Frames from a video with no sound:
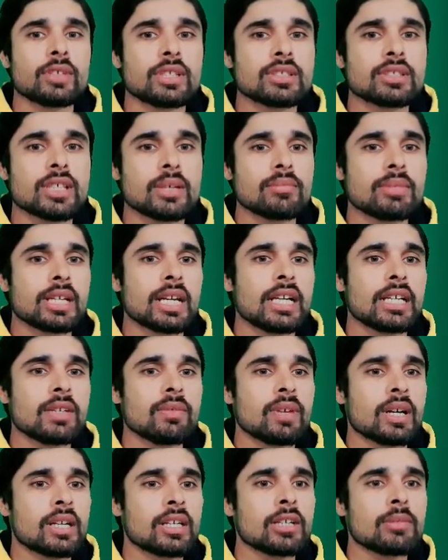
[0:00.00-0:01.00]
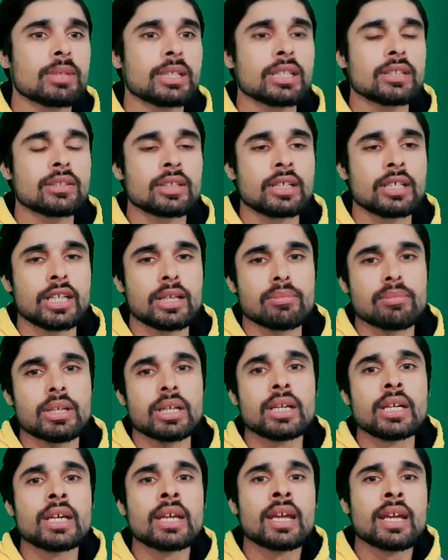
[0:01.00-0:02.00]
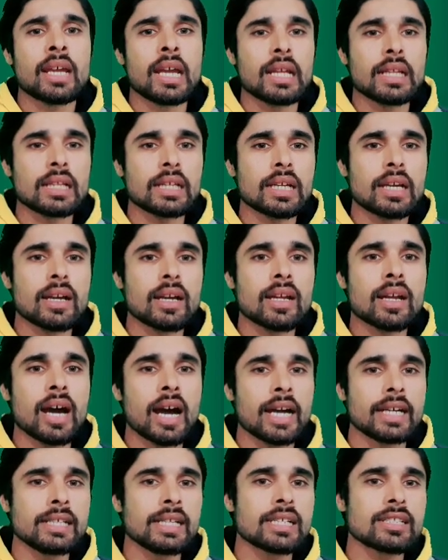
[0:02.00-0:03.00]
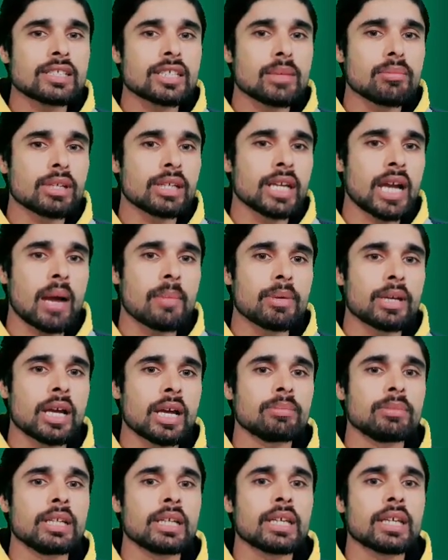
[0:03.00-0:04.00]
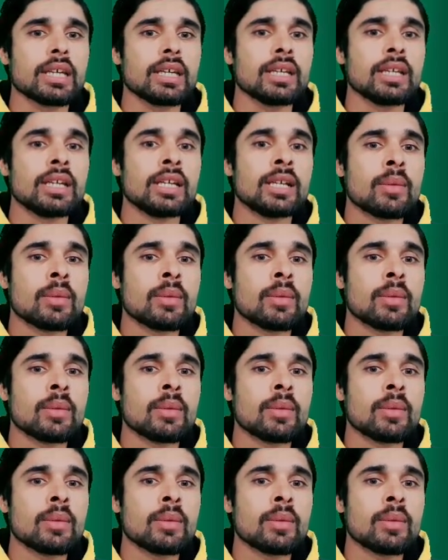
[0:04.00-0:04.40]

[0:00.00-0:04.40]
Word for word: फर्स्ट नंबर एंड डिवाइडेड बाई द थर्ड नंबर कहता है कि अगर हाइएस्ट नंबर यहाँ पर आप देखें